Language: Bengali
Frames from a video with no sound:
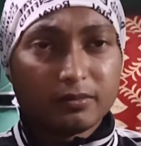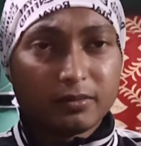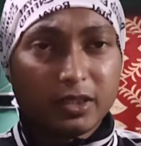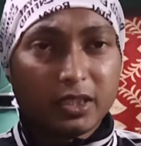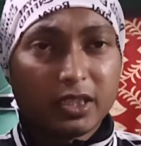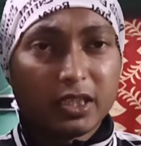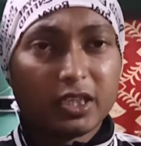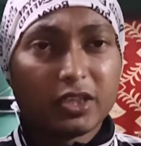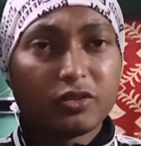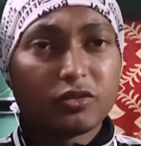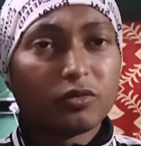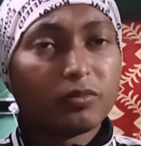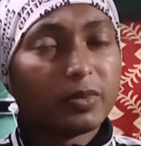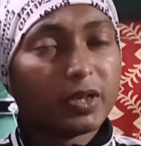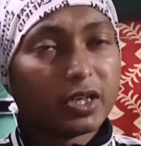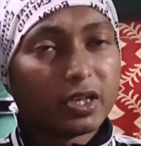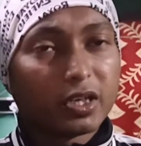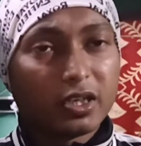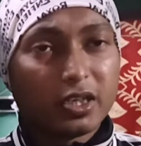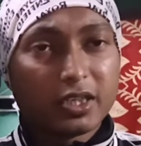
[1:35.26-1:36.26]
ইংলিশ টু
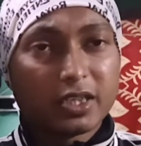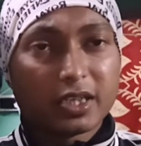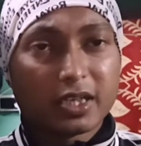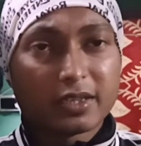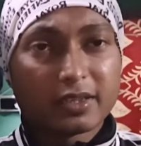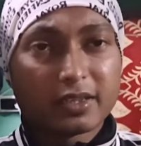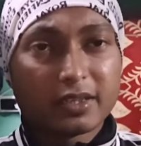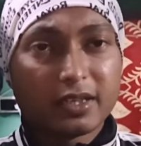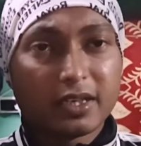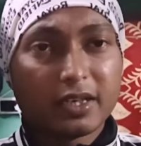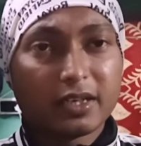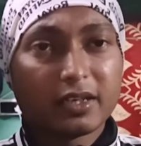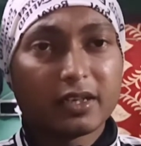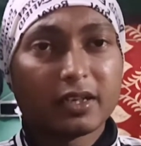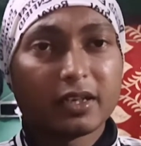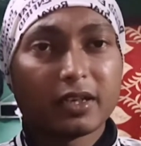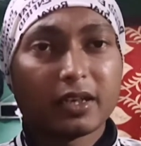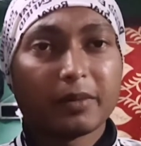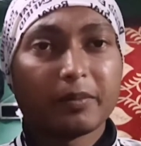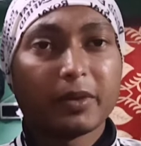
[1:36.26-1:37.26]
বেঙ্গলি ট্রান্সলেট
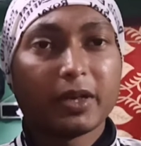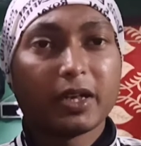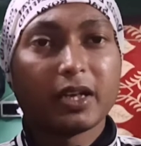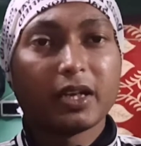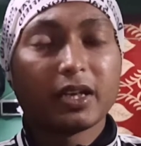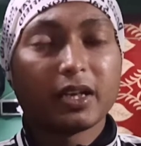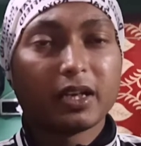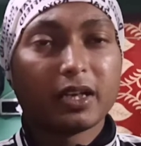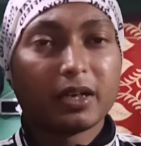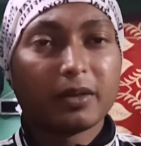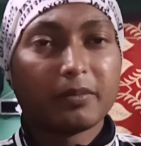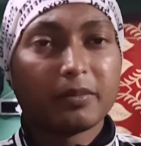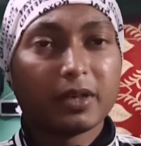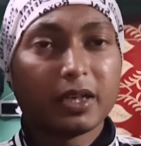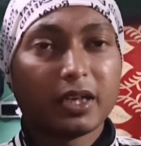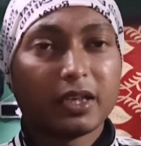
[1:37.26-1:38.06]
প্যারাগ্রাফ